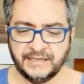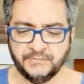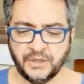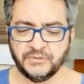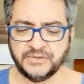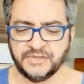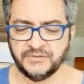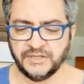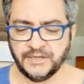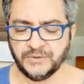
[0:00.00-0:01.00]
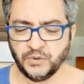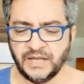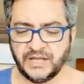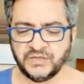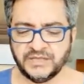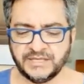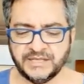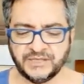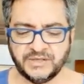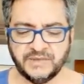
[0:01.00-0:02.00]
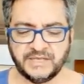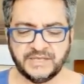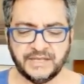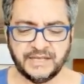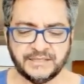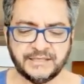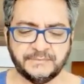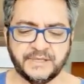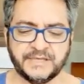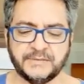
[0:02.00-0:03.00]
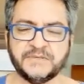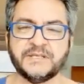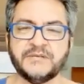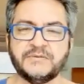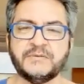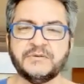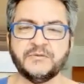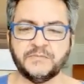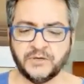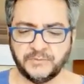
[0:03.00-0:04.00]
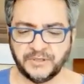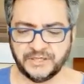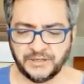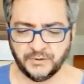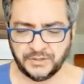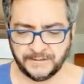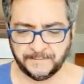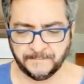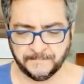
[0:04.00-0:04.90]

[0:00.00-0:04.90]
produziu, digamos, uma racionalização imediata na percepção do próprio Edgar Morin.